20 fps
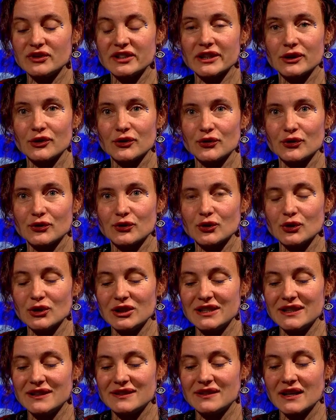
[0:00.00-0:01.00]
dire que ce truc
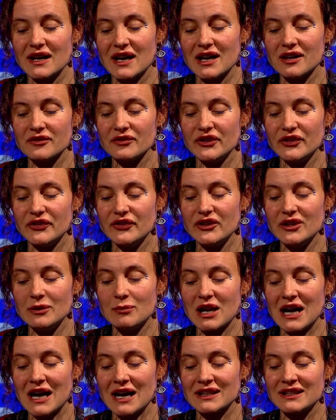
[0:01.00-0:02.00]
qui était
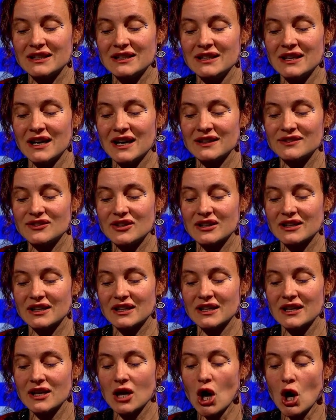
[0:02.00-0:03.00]
invisible, acquis,
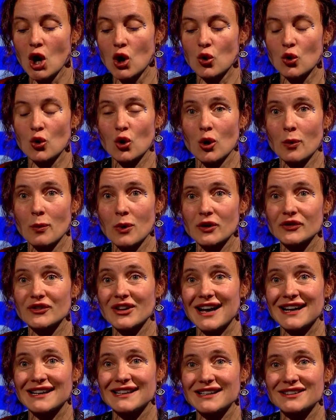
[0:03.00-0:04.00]
intégré, on commence
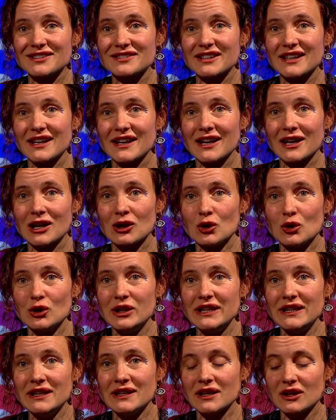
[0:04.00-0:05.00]
à l'extraire, le
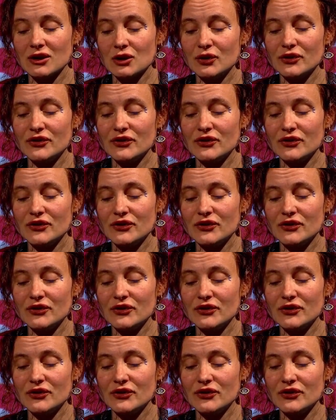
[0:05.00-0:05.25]
lire, le